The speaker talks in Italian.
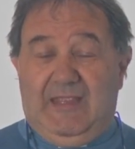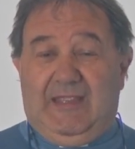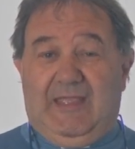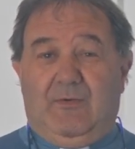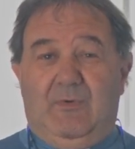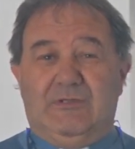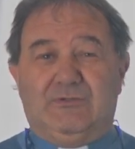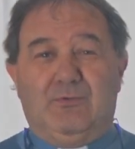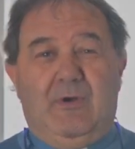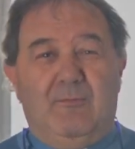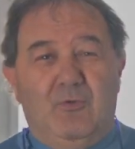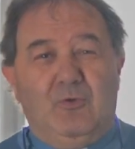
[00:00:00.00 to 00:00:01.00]
che
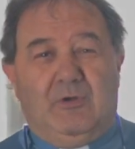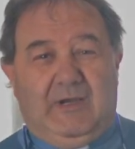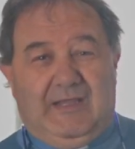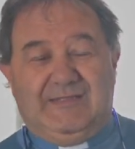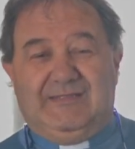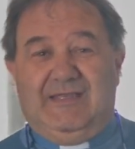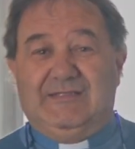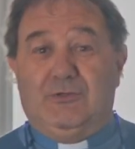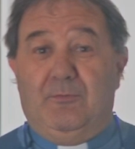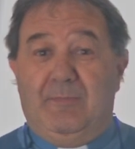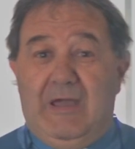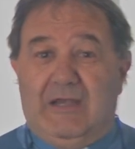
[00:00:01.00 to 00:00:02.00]
questo amore che si è
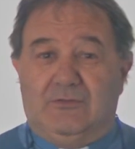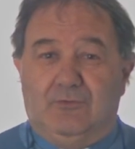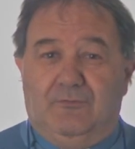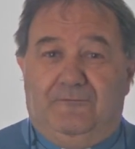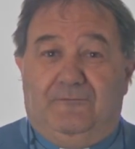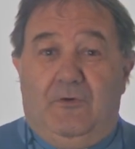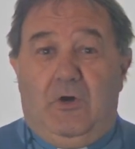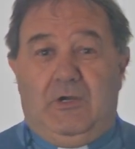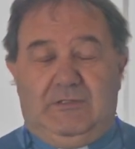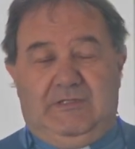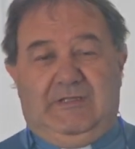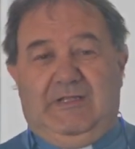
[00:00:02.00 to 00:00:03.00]
scoperto
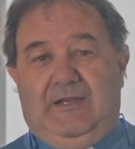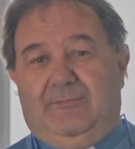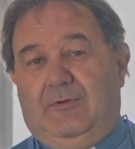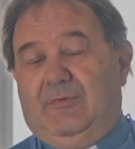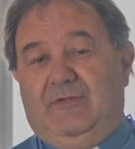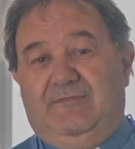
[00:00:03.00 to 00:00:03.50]
forte nella propria